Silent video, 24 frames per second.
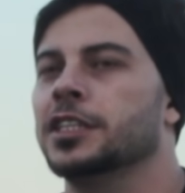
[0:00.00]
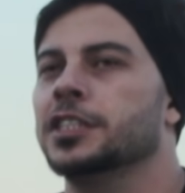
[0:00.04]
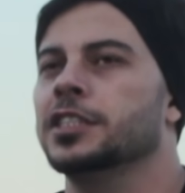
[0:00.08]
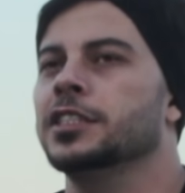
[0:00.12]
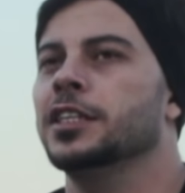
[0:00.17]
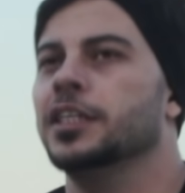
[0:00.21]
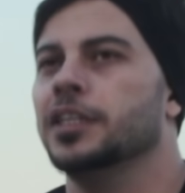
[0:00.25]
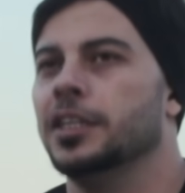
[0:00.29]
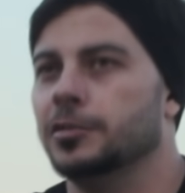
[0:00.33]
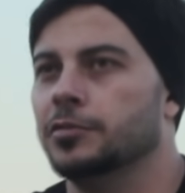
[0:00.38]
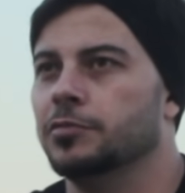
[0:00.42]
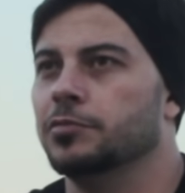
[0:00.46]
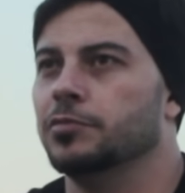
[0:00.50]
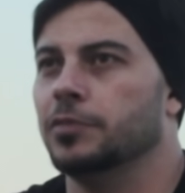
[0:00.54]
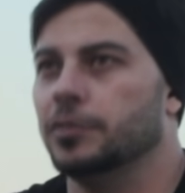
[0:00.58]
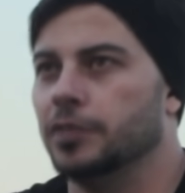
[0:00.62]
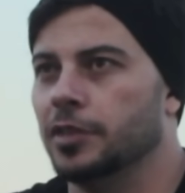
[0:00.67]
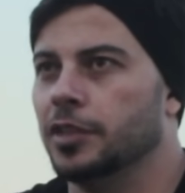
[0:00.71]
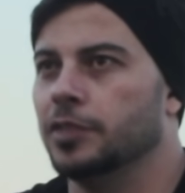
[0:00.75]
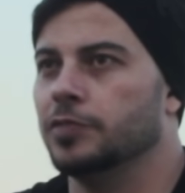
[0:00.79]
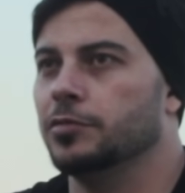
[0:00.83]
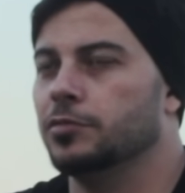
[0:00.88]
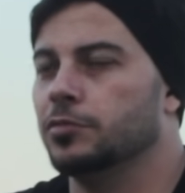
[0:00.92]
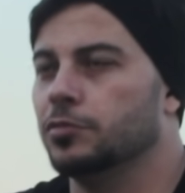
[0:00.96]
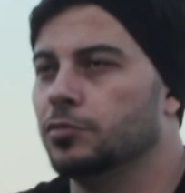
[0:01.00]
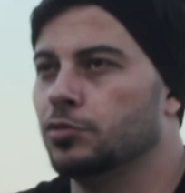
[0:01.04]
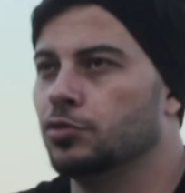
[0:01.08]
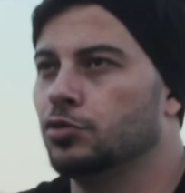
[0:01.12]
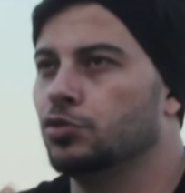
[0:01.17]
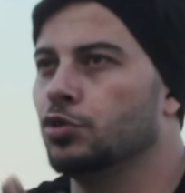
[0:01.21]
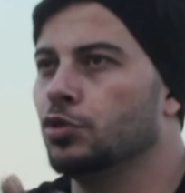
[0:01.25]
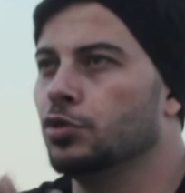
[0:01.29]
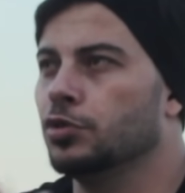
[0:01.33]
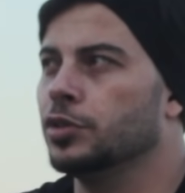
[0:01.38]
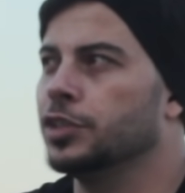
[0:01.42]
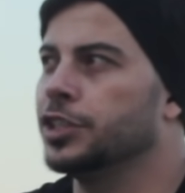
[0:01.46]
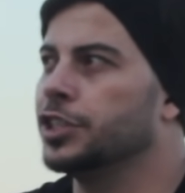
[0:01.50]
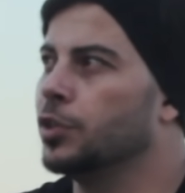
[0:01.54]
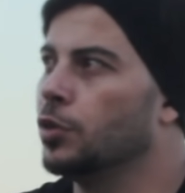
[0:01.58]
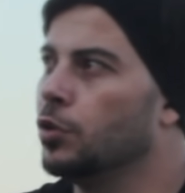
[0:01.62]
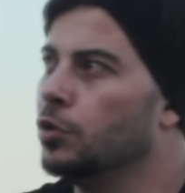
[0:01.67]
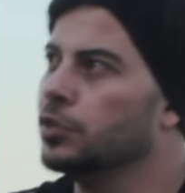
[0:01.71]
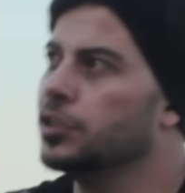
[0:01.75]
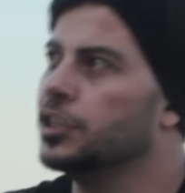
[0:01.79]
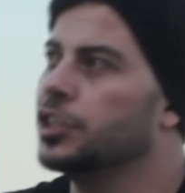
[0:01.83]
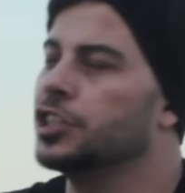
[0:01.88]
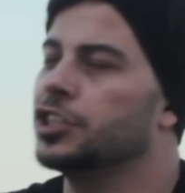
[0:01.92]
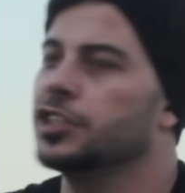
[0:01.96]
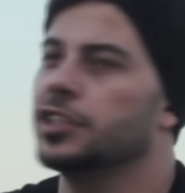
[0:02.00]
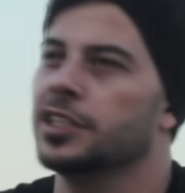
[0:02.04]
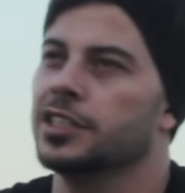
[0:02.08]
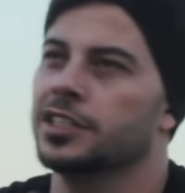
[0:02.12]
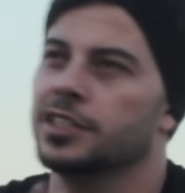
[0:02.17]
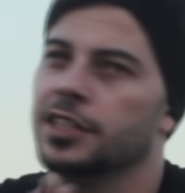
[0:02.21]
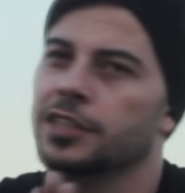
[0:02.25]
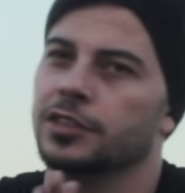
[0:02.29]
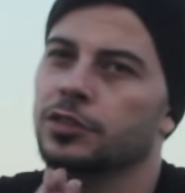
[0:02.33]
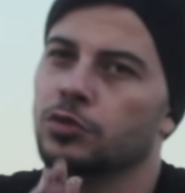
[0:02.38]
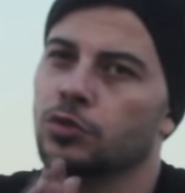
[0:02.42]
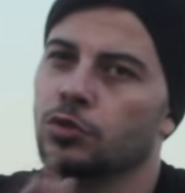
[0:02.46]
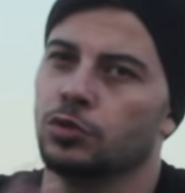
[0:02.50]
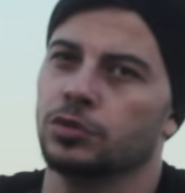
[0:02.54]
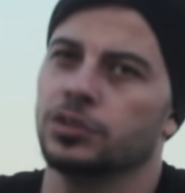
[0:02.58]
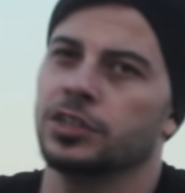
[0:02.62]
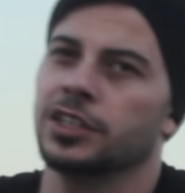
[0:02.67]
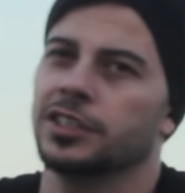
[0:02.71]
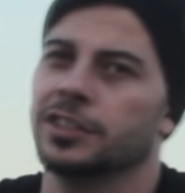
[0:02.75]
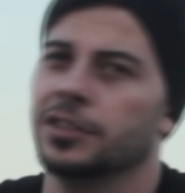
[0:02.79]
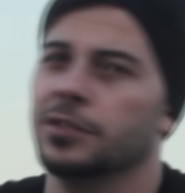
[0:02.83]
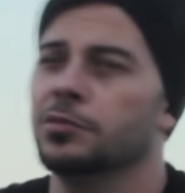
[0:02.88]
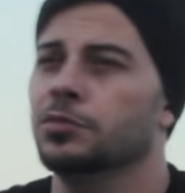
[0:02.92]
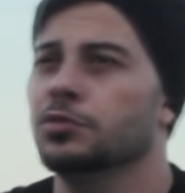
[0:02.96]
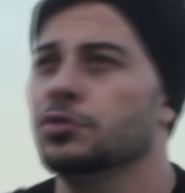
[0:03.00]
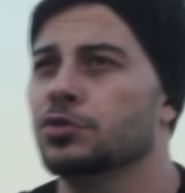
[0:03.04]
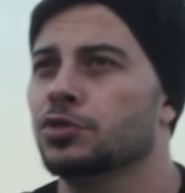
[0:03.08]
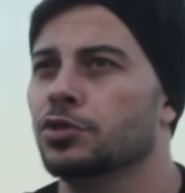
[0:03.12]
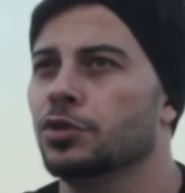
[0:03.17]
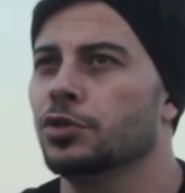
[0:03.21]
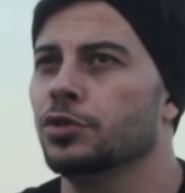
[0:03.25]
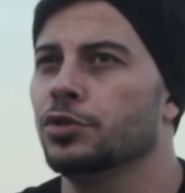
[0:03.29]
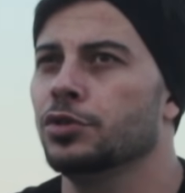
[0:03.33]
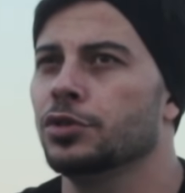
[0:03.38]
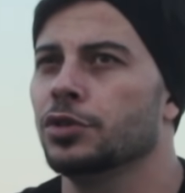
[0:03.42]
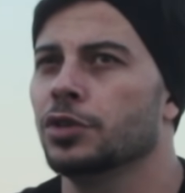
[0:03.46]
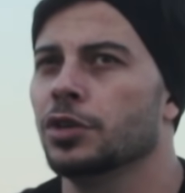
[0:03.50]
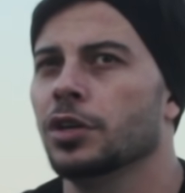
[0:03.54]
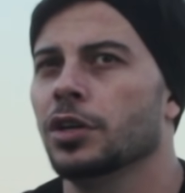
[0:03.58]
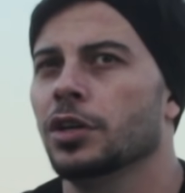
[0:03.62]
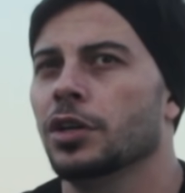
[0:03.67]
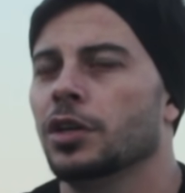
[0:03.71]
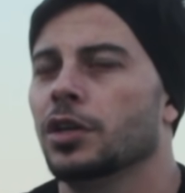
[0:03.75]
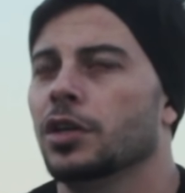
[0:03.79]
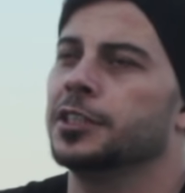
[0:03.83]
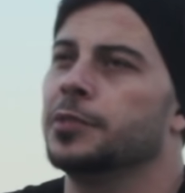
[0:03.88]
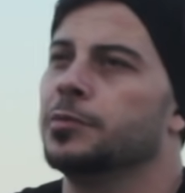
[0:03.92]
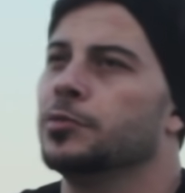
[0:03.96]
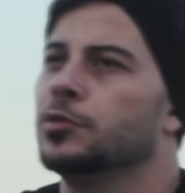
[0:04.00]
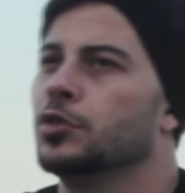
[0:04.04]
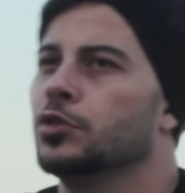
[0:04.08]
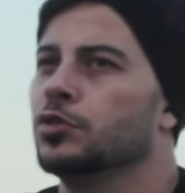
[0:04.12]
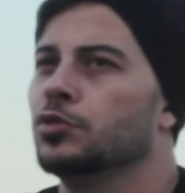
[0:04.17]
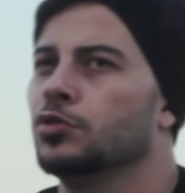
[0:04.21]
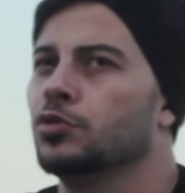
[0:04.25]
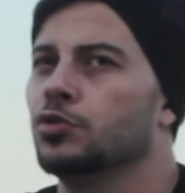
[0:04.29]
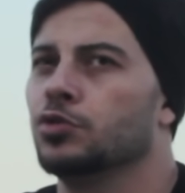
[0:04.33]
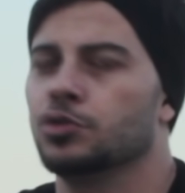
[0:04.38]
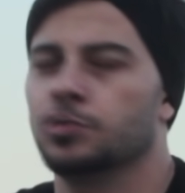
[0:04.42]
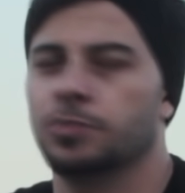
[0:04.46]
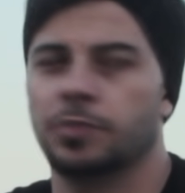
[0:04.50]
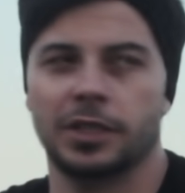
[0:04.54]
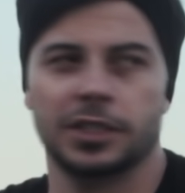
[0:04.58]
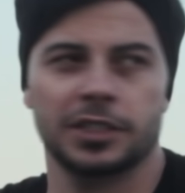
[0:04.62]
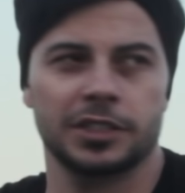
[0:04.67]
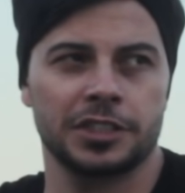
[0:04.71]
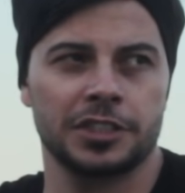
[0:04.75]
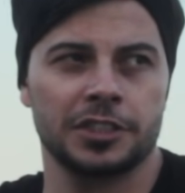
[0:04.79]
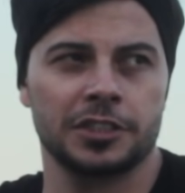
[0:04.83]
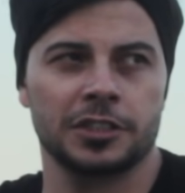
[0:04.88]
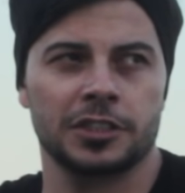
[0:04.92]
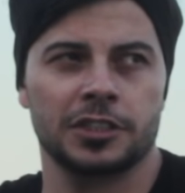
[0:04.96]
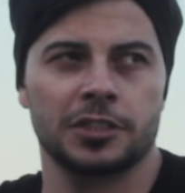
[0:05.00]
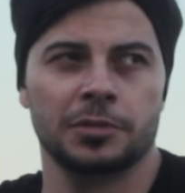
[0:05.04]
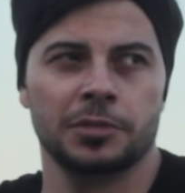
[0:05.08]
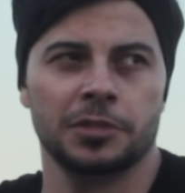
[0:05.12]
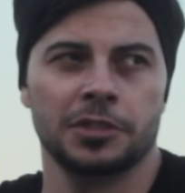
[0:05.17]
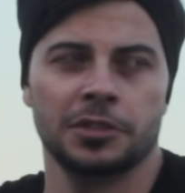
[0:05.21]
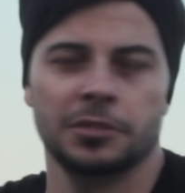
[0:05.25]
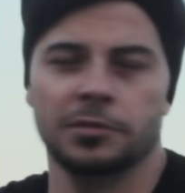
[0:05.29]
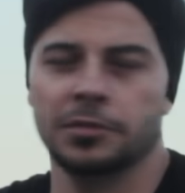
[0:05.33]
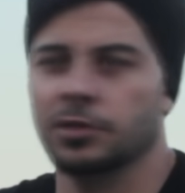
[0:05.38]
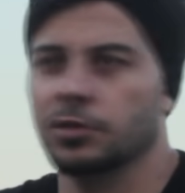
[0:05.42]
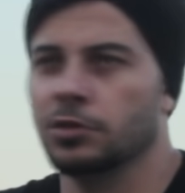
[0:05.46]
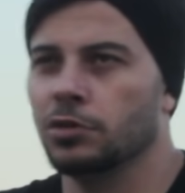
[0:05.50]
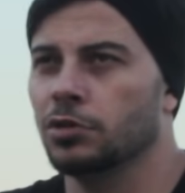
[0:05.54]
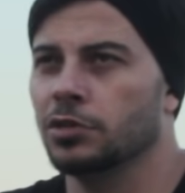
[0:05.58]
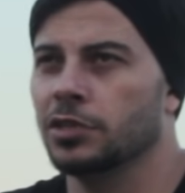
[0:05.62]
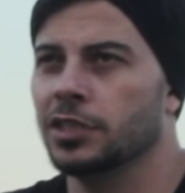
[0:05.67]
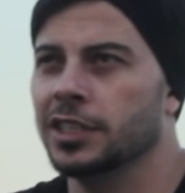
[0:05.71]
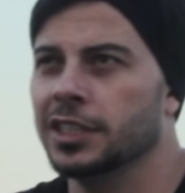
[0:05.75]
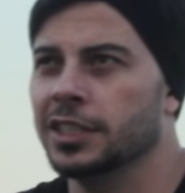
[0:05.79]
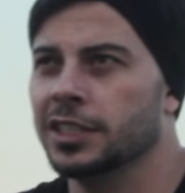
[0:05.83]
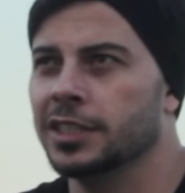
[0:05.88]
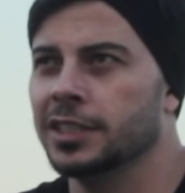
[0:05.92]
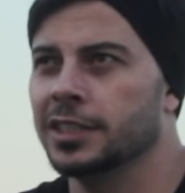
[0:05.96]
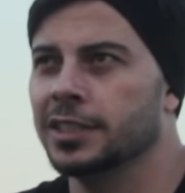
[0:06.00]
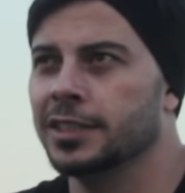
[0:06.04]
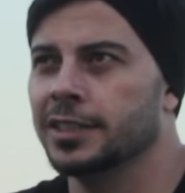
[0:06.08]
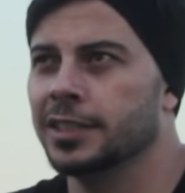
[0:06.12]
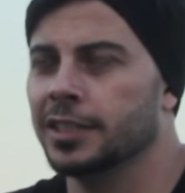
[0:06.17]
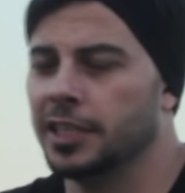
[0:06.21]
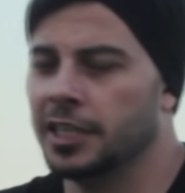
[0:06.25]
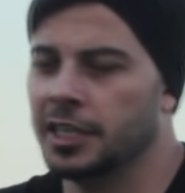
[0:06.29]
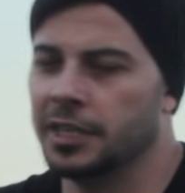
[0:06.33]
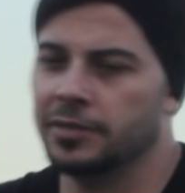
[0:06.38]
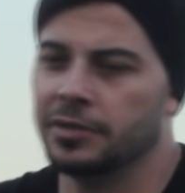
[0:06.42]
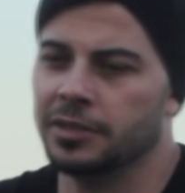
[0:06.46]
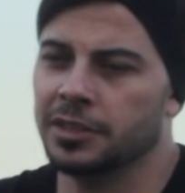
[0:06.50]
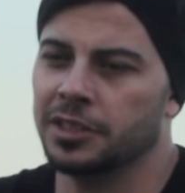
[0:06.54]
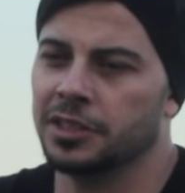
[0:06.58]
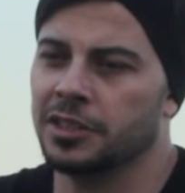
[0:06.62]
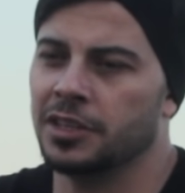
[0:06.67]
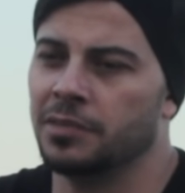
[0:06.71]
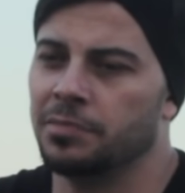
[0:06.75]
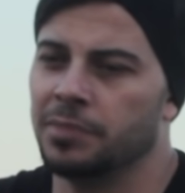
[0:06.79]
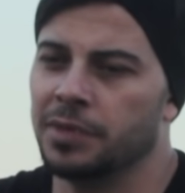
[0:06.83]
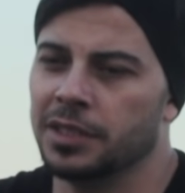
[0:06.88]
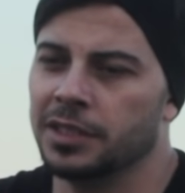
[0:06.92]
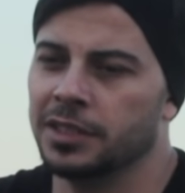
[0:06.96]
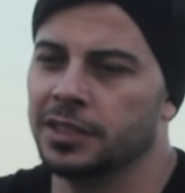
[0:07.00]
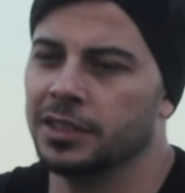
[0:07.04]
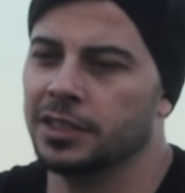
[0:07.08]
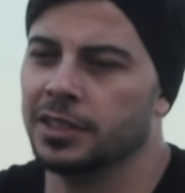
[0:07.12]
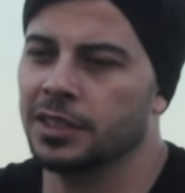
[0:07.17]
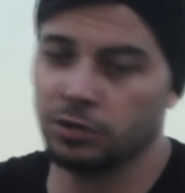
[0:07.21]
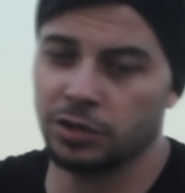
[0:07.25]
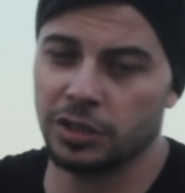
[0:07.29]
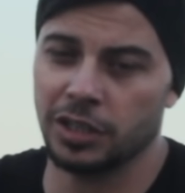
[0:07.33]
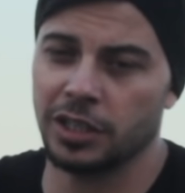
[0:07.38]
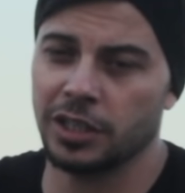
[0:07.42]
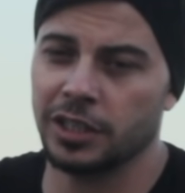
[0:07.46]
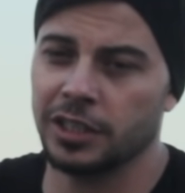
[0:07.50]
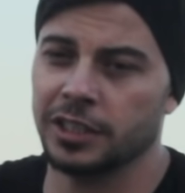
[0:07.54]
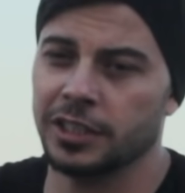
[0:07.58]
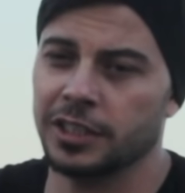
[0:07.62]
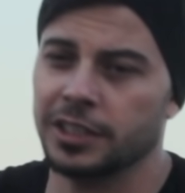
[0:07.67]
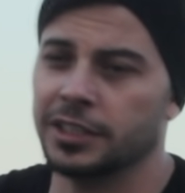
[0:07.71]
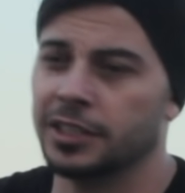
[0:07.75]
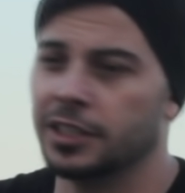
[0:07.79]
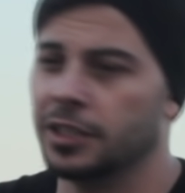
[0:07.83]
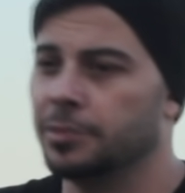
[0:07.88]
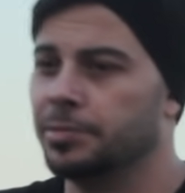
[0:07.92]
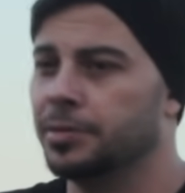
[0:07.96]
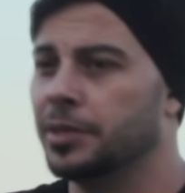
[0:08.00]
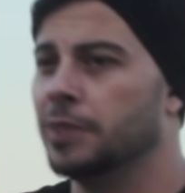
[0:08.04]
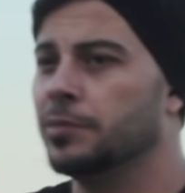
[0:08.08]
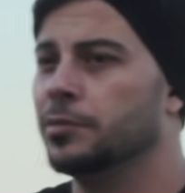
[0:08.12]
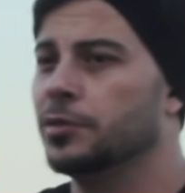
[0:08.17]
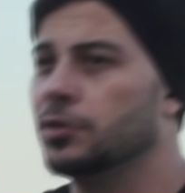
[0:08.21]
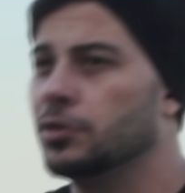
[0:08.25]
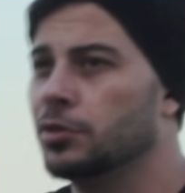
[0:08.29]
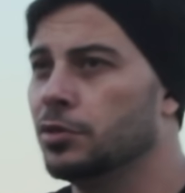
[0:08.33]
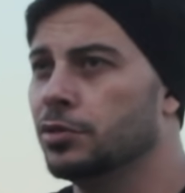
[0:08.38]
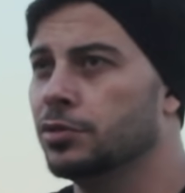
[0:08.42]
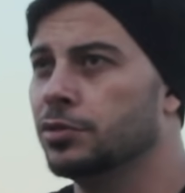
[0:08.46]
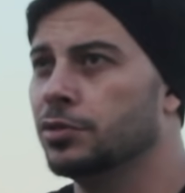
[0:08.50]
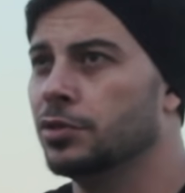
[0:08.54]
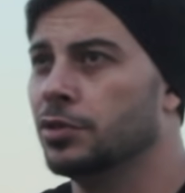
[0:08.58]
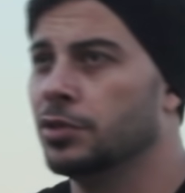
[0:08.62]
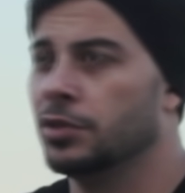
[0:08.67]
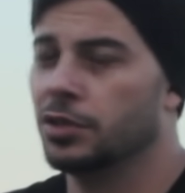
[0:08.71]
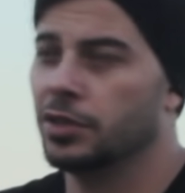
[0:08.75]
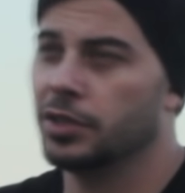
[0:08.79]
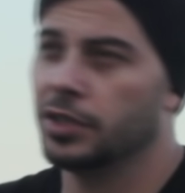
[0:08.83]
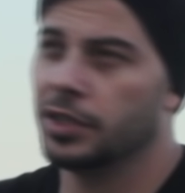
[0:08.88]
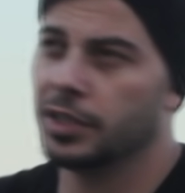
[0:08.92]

aslında çok işte 10 kişiden zaten onu zaten bunu söylüyor. 2019 pat 2020'de korona girdi, evlere kapandık, dünya halleri, depremler oldu.